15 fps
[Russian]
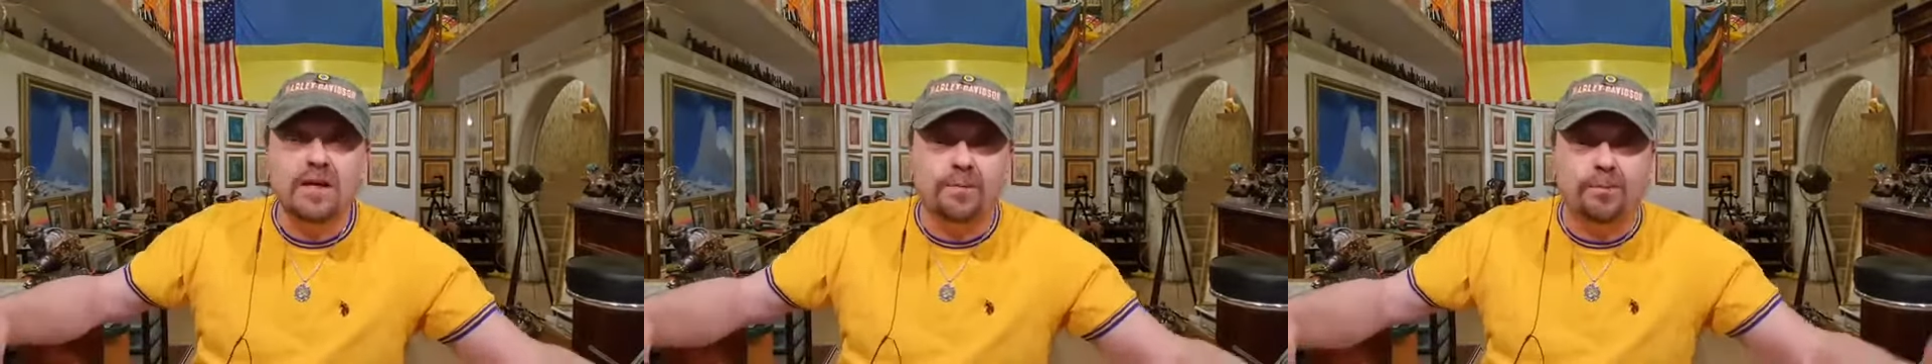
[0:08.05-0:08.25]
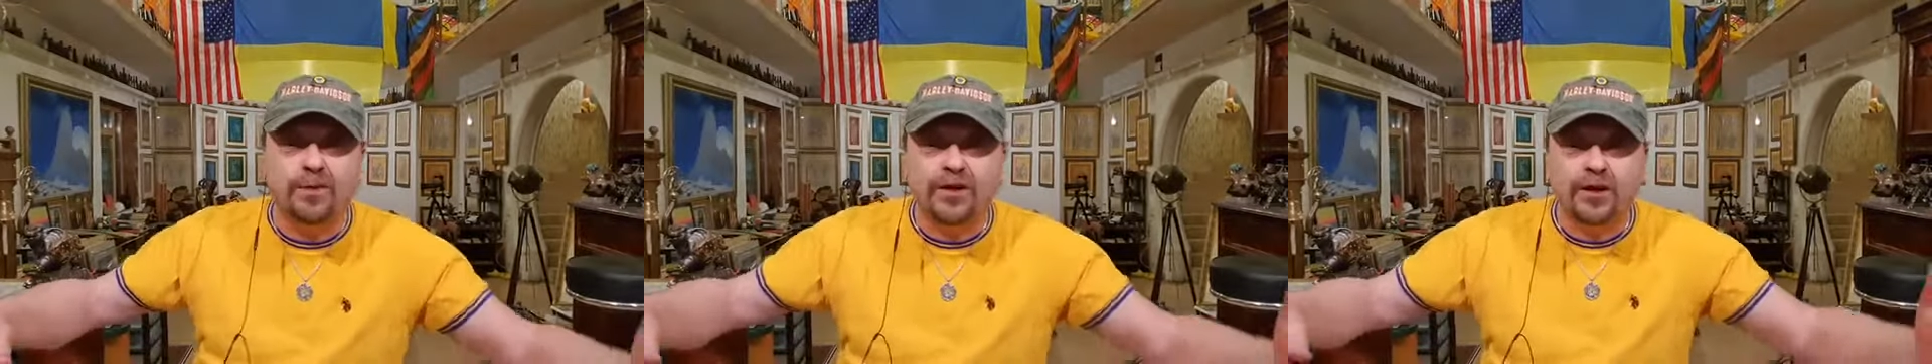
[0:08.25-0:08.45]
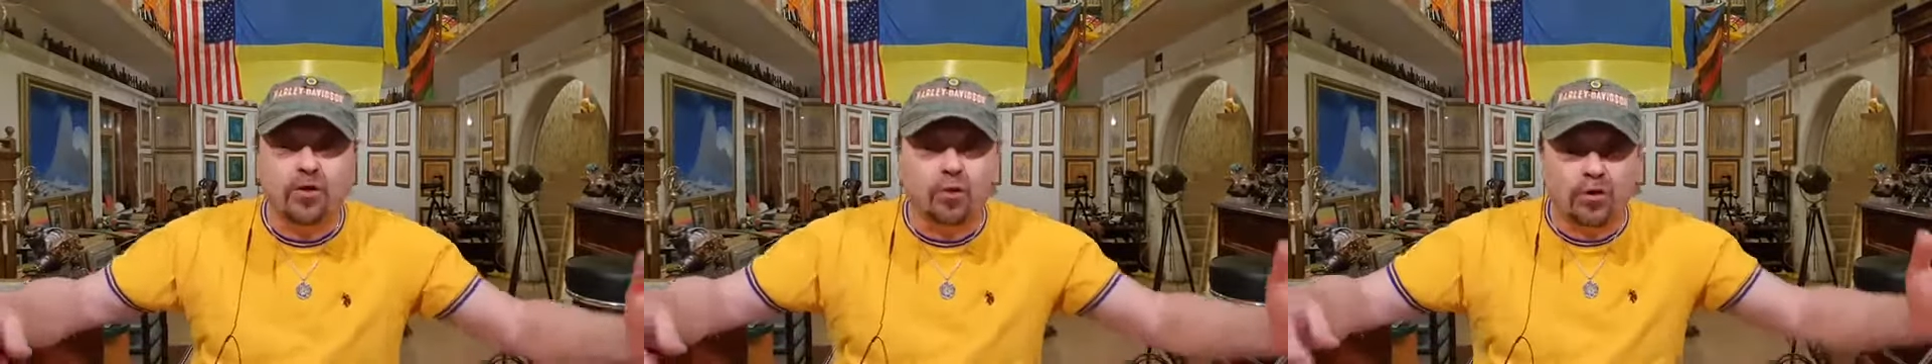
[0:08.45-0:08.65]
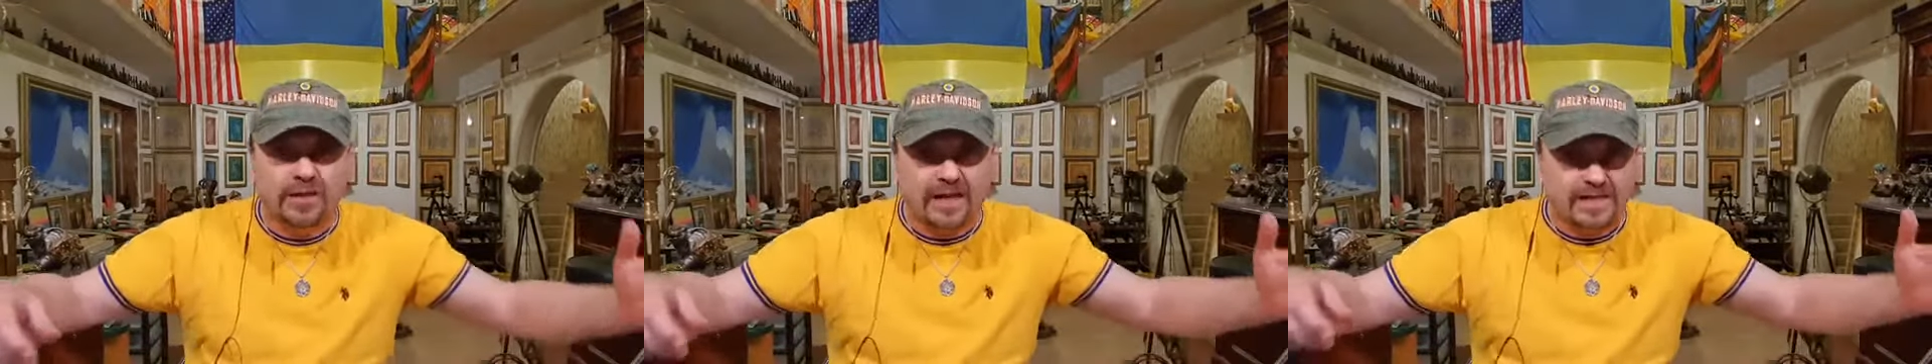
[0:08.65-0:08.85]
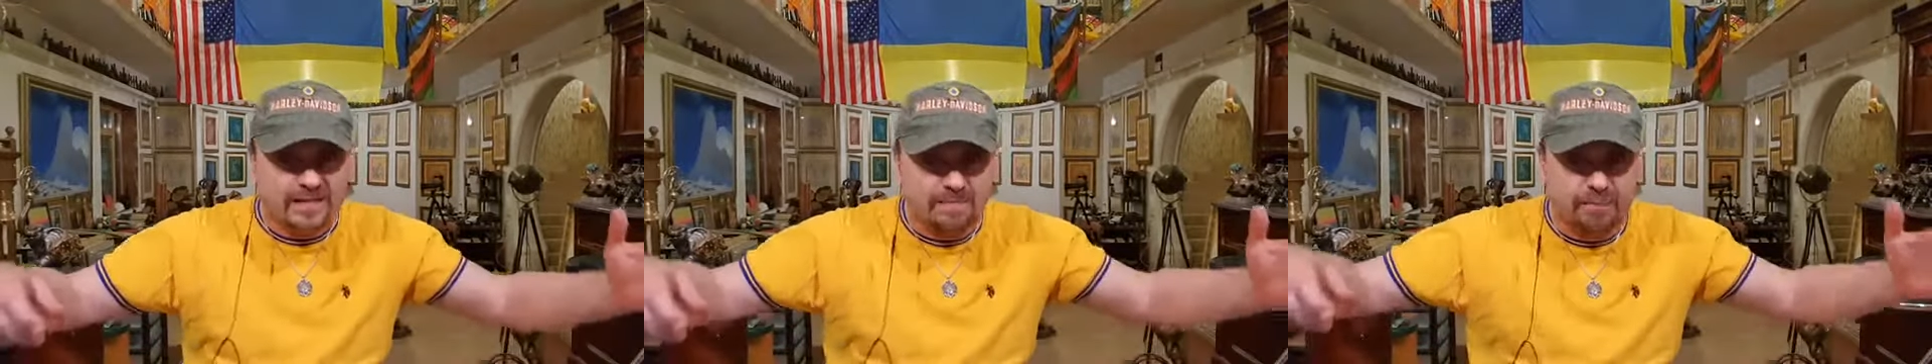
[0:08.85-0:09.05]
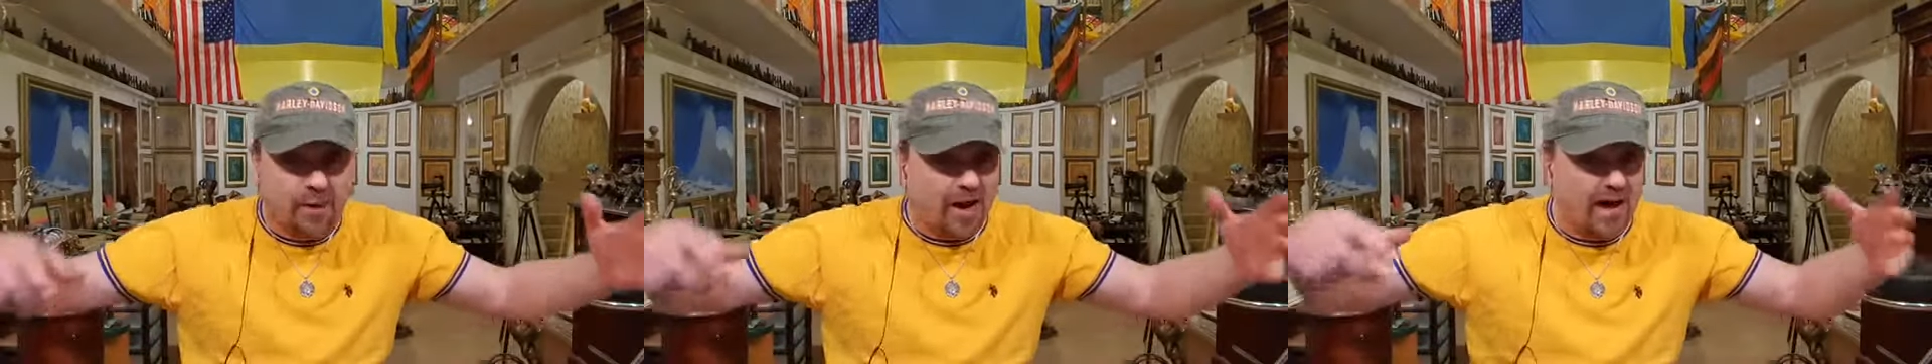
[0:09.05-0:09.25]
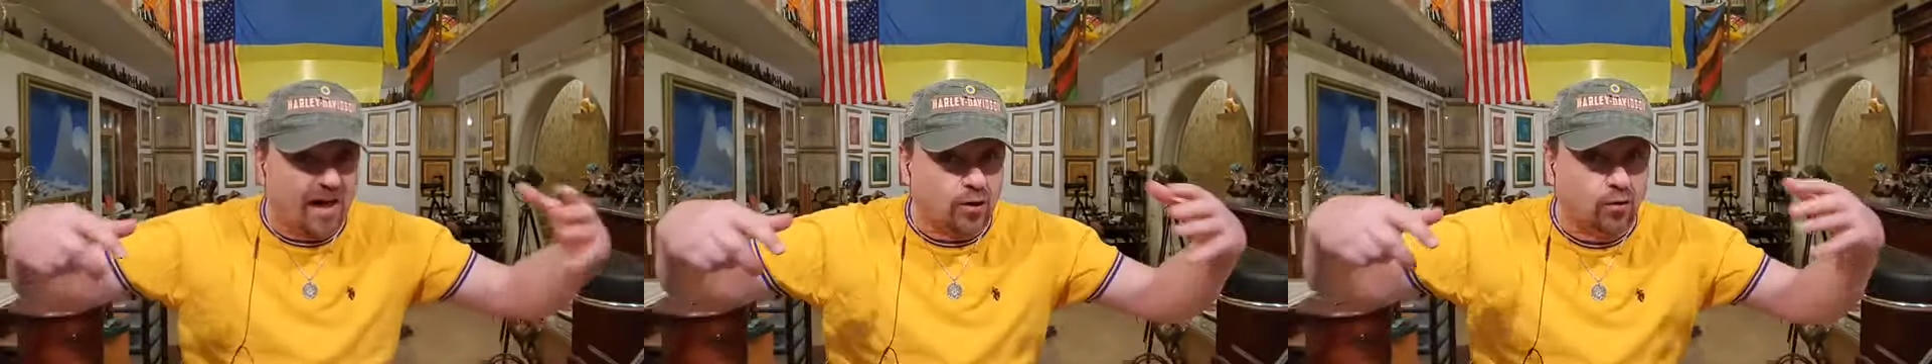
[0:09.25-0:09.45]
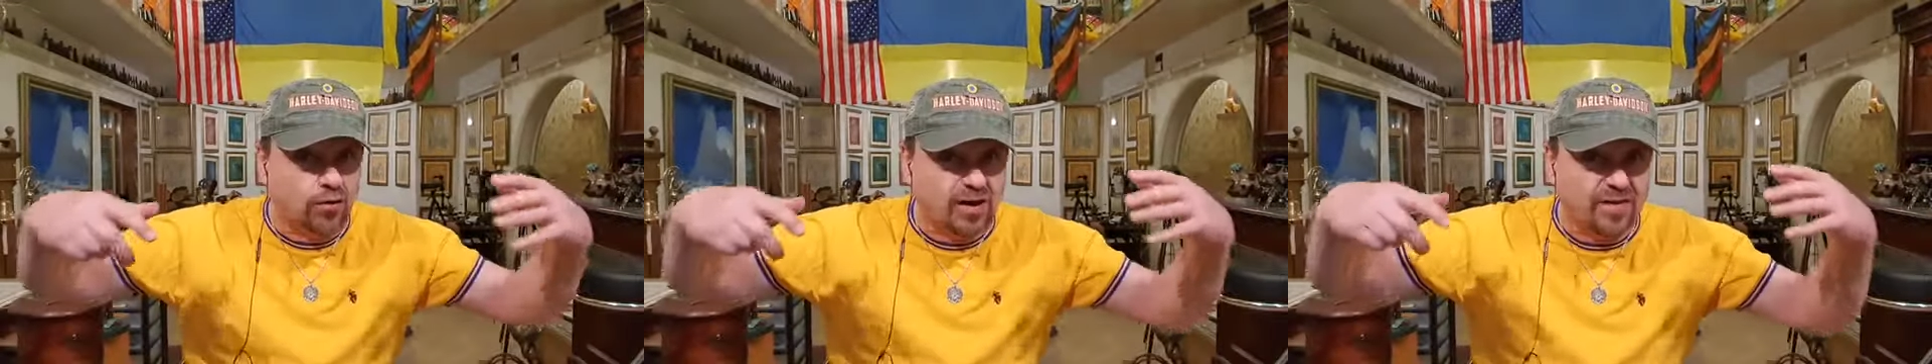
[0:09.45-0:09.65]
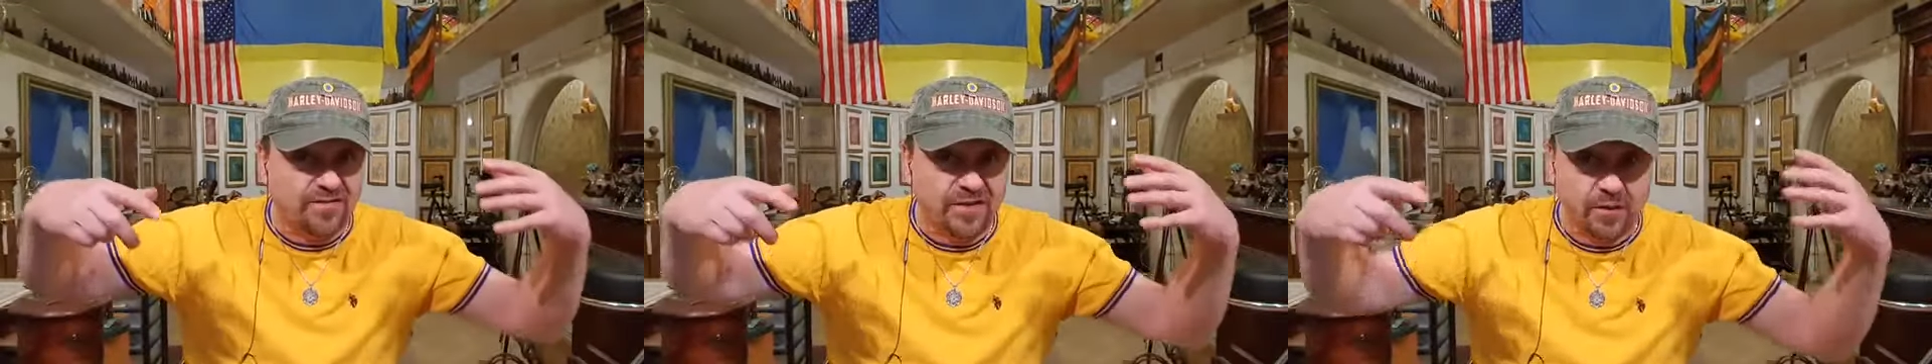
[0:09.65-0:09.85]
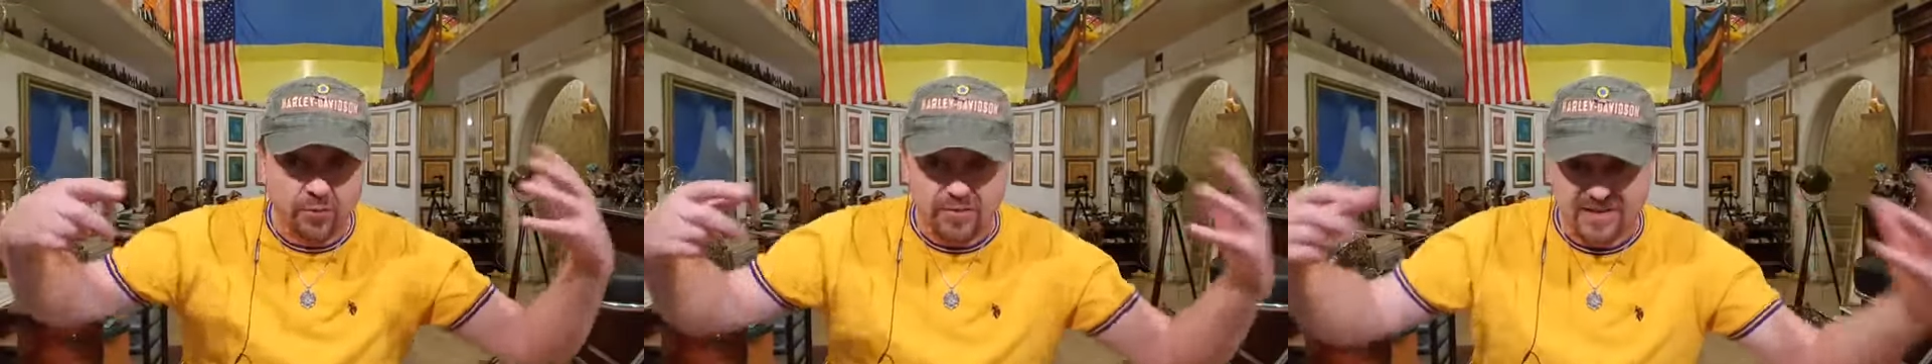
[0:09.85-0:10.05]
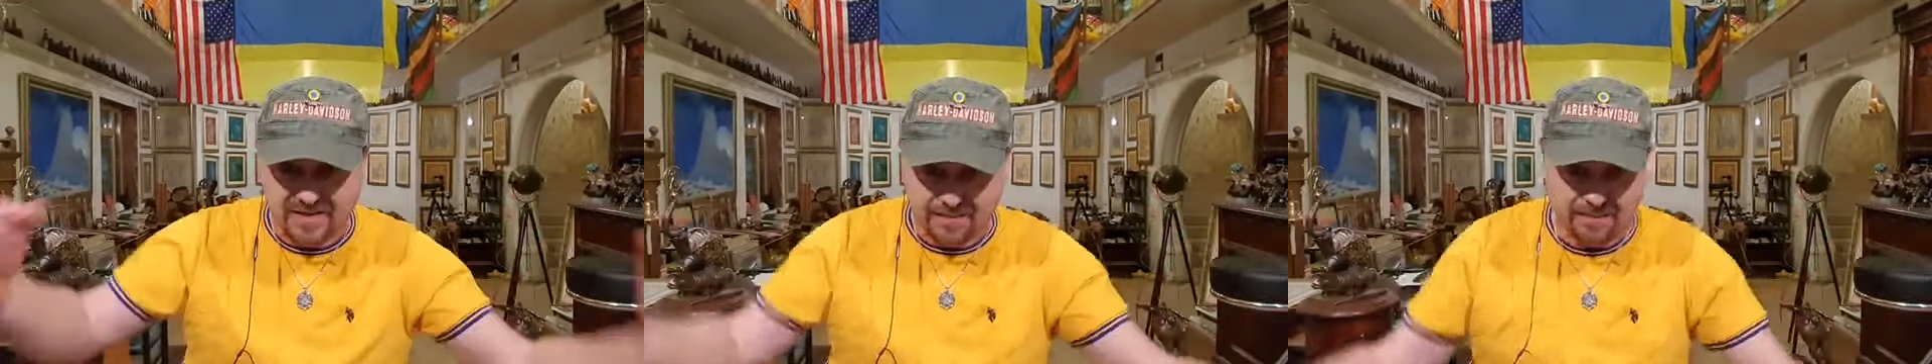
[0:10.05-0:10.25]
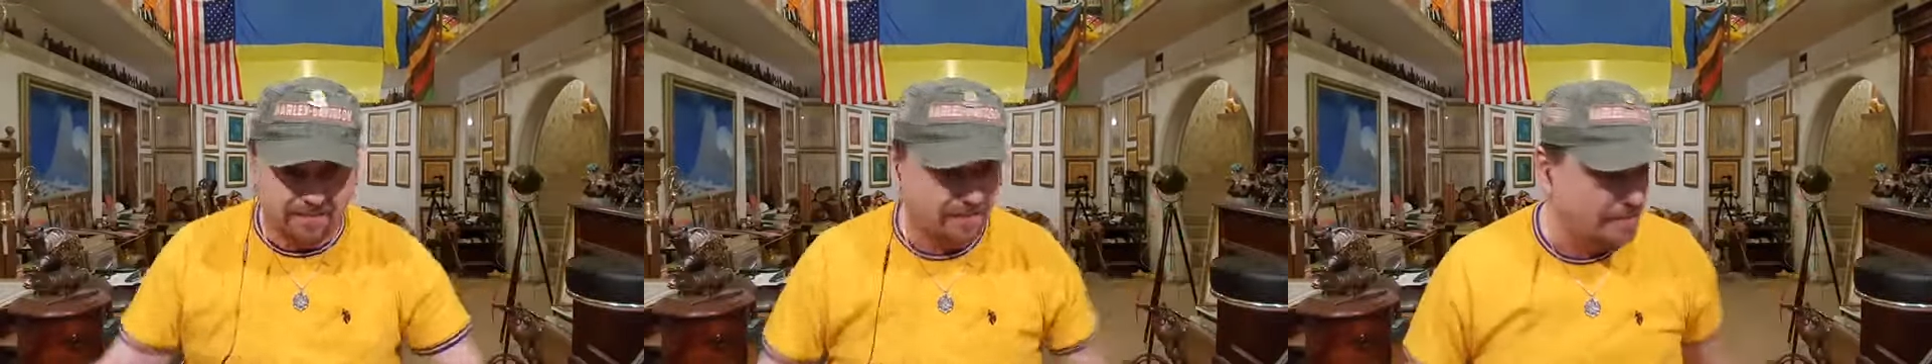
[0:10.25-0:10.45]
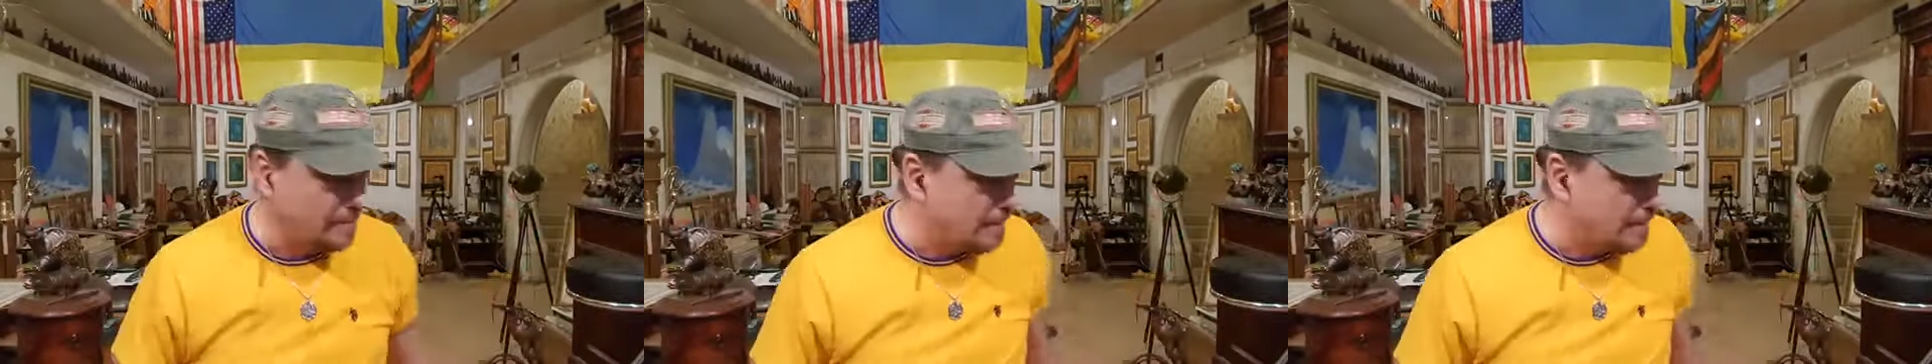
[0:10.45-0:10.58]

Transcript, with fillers: и природа с похоронавирусом